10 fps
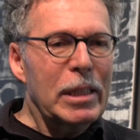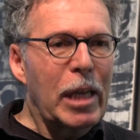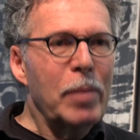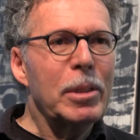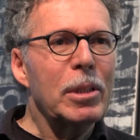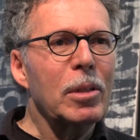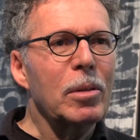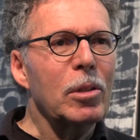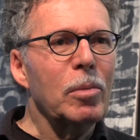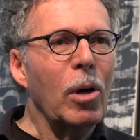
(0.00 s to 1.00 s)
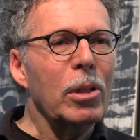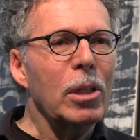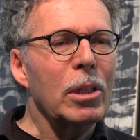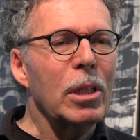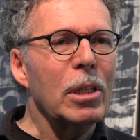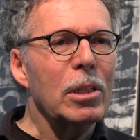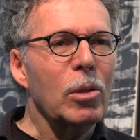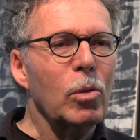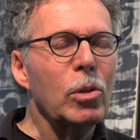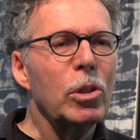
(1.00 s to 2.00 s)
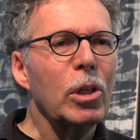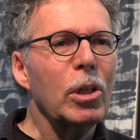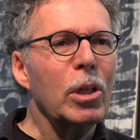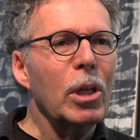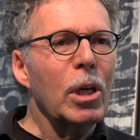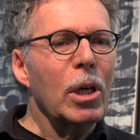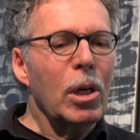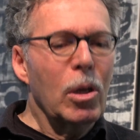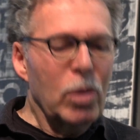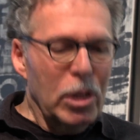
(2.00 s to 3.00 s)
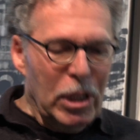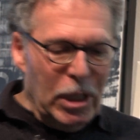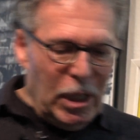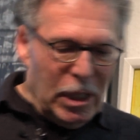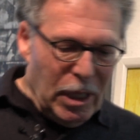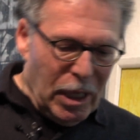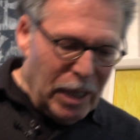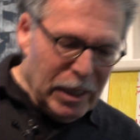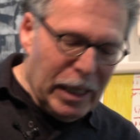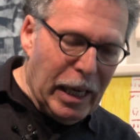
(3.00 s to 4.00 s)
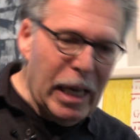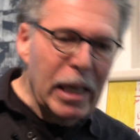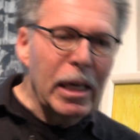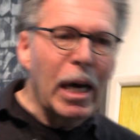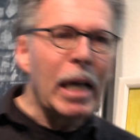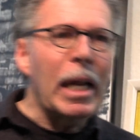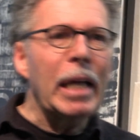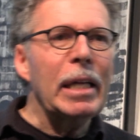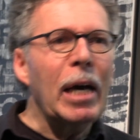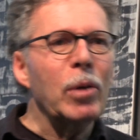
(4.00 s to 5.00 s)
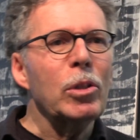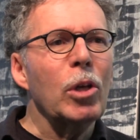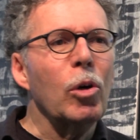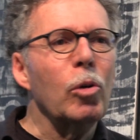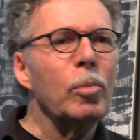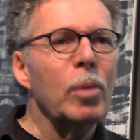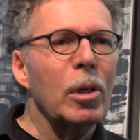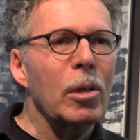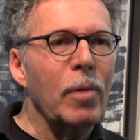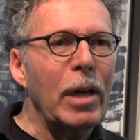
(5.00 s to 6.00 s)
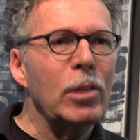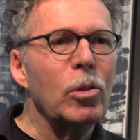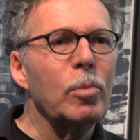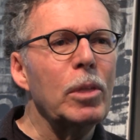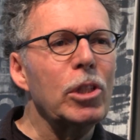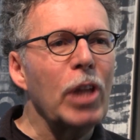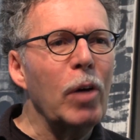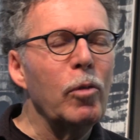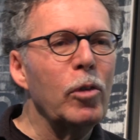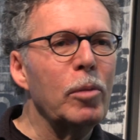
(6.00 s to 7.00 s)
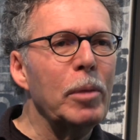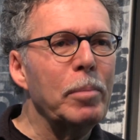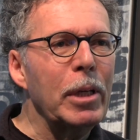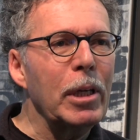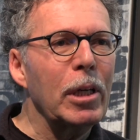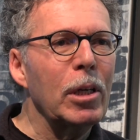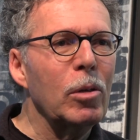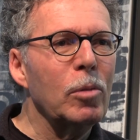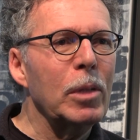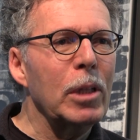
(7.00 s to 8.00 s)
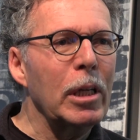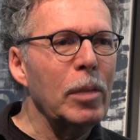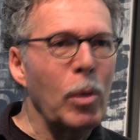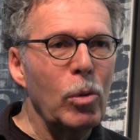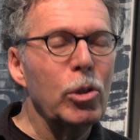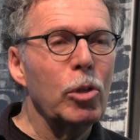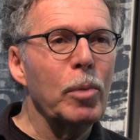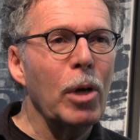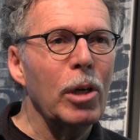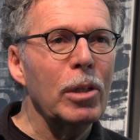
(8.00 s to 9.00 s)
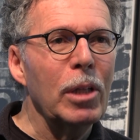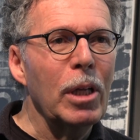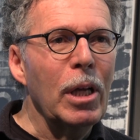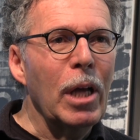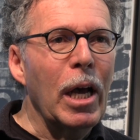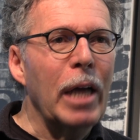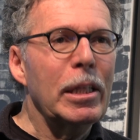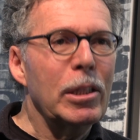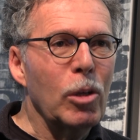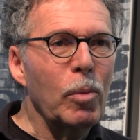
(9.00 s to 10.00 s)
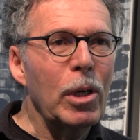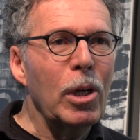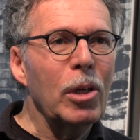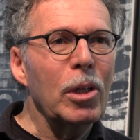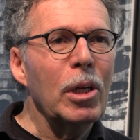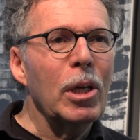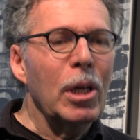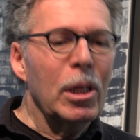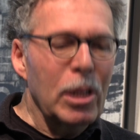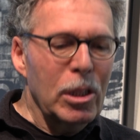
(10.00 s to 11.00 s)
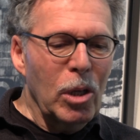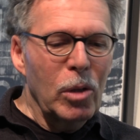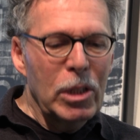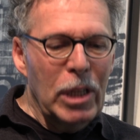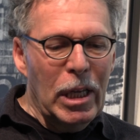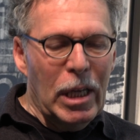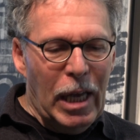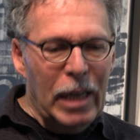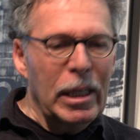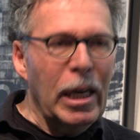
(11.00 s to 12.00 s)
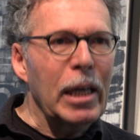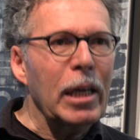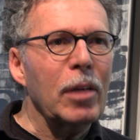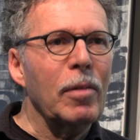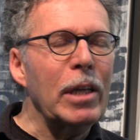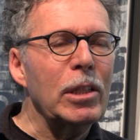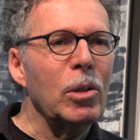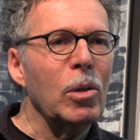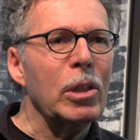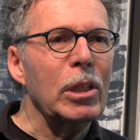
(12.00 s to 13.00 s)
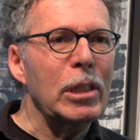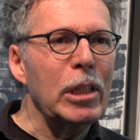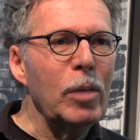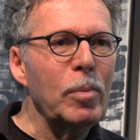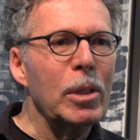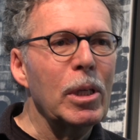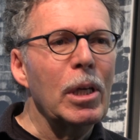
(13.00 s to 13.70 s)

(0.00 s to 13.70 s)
selbst, und zwar hat er das Grundstück oder die den Keller alleine ausgehoben, quasi nur mit Schaufel, mit Pickel und mit einem Holzschubkarren. Einen Sommer lang das ganze Erdreich quasi noch gesiebt,